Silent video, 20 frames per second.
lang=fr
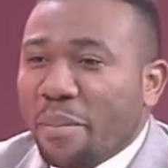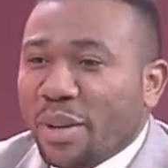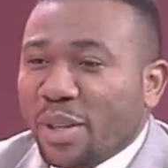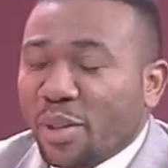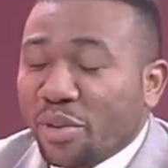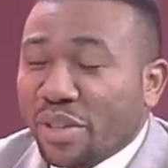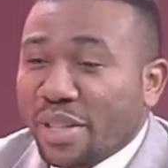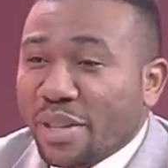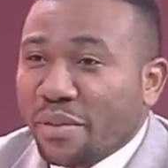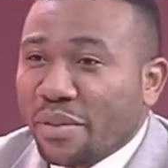
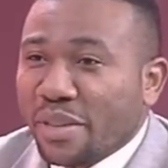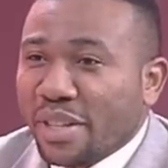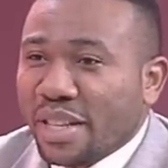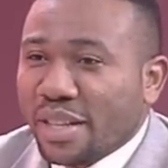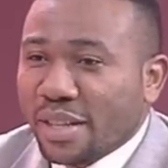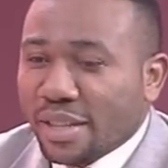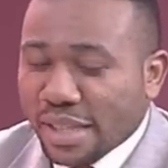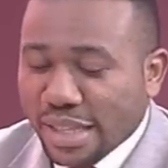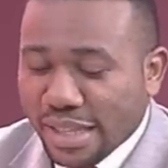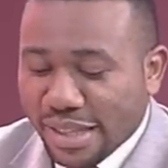Passion TV
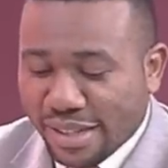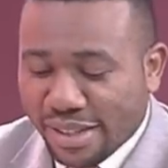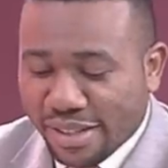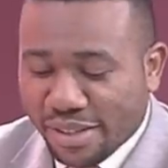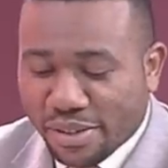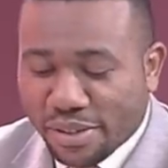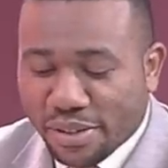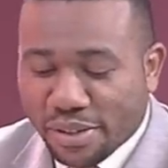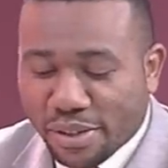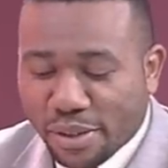n'existe,
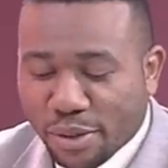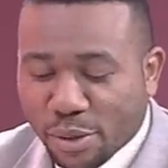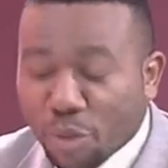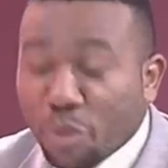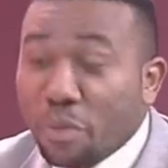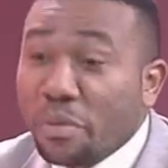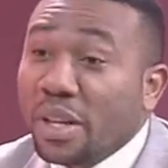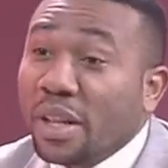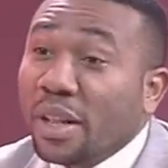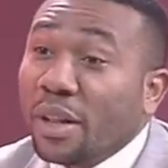en, en,
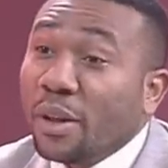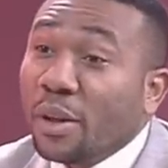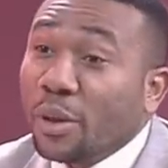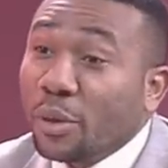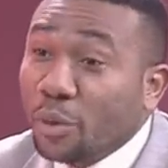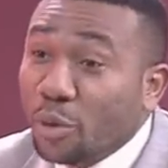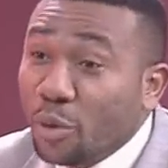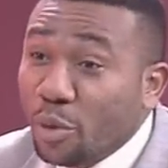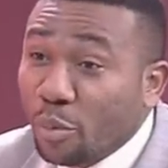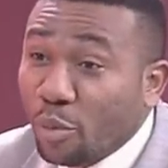
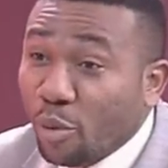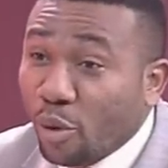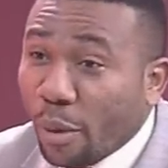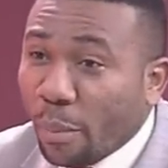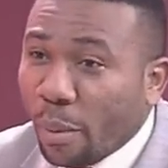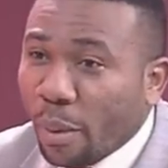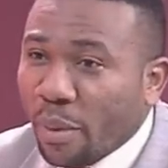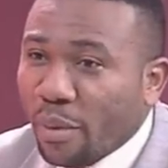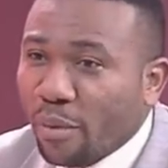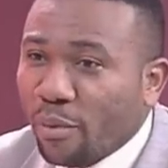2002 pour la
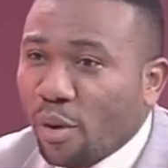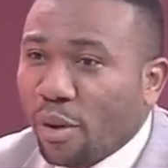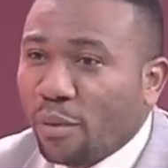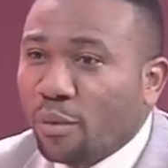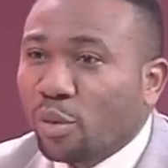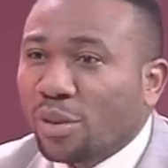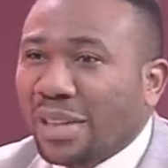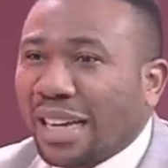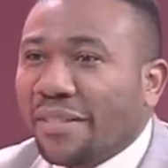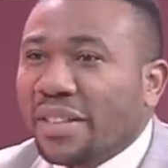première fois.
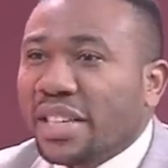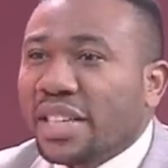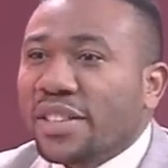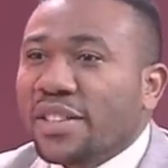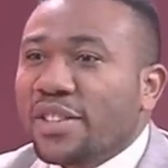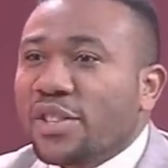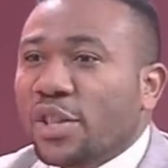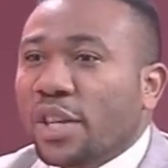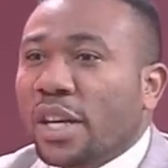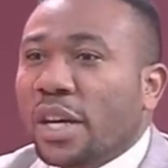Vous travaillez
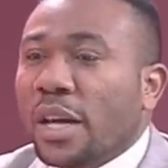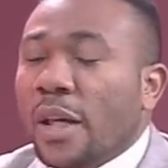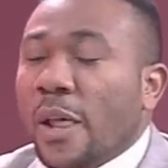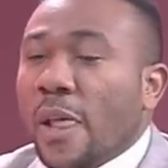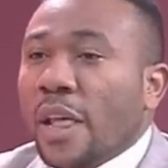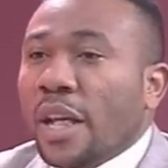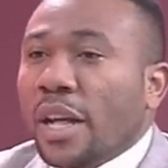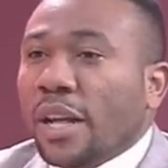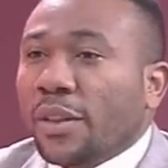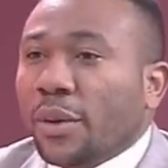déjà
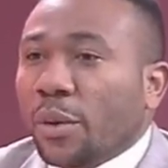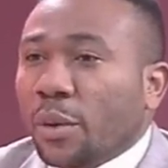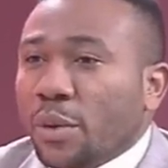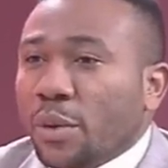dans